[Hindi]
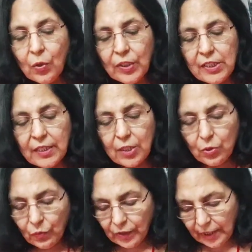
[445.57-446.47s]
और इसका
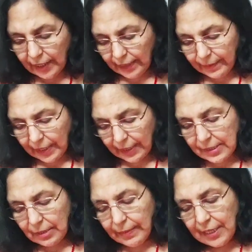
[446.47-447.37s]
जो वर्क है
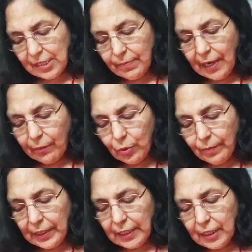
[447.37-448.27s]
बनारसी में इसमें आपको
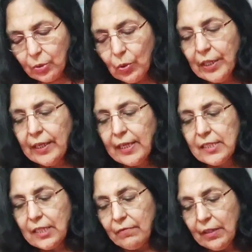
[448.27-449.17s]
मिलेगा गोल्डन एंड
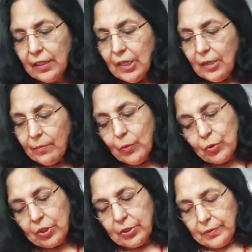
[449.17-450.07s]
सिल्वर
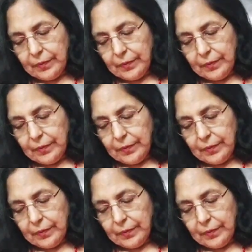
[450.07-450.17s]
बोथ